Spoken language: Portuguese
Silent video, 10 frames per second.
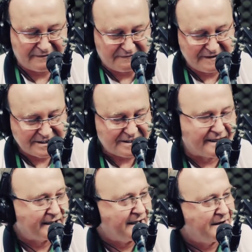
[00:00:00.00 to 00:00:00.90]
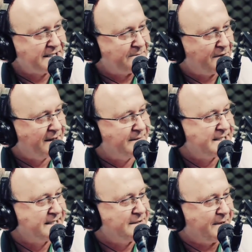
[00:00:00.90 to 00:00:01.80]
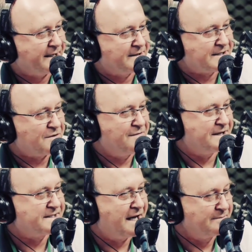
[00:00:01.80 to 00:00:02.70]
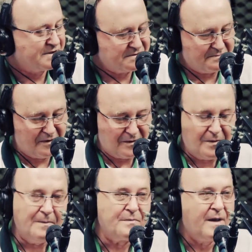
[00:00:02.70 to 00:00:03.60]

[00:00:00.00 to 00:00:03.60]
Fischer aqui em nossa programação para nós conversarmos um pouco.